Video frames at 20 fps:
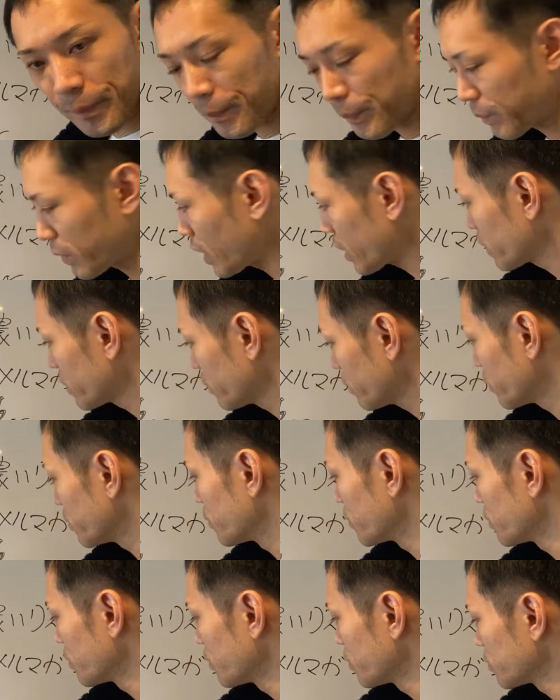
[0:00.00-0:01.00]
だけど
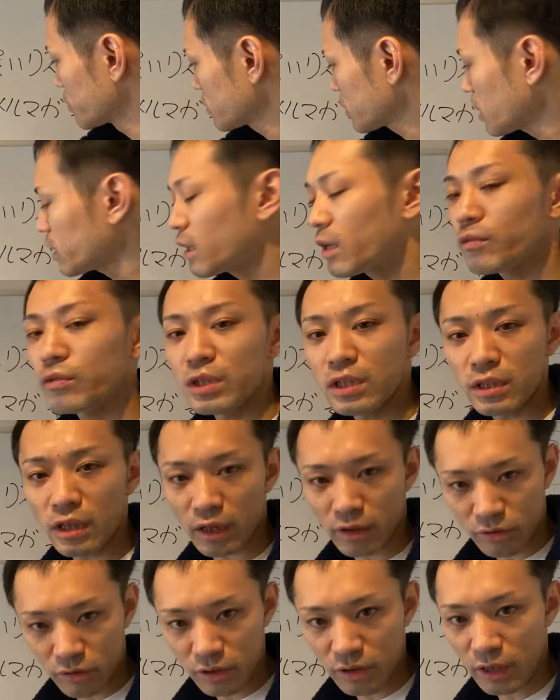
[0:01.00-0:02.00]
ただウインナー
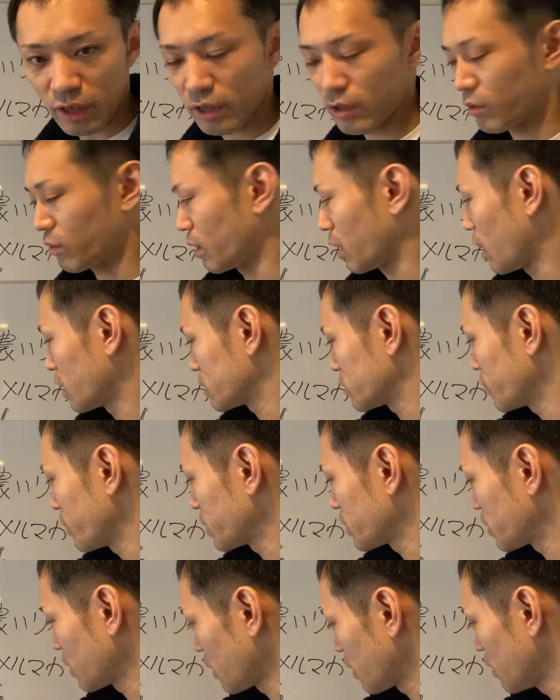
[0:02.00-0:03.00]
食いたい人が集まっ
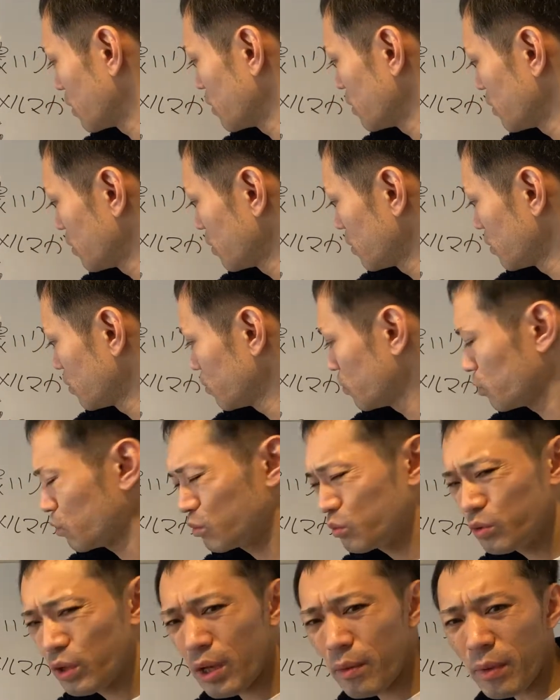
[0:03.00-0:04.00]
たら
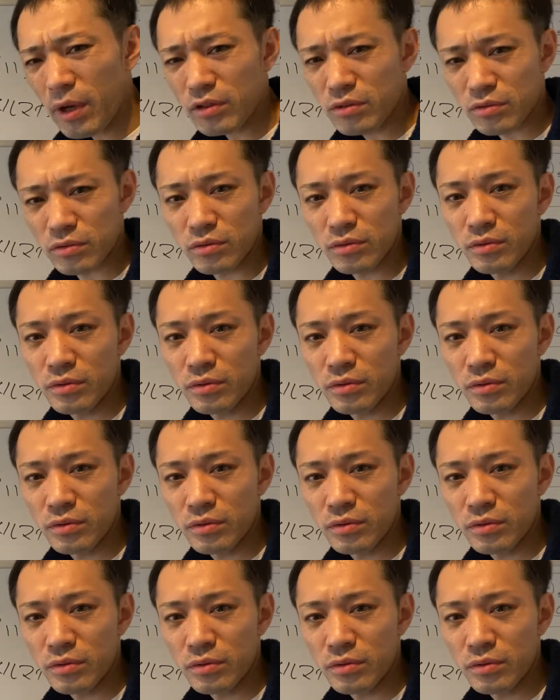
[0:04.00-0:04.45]
売れます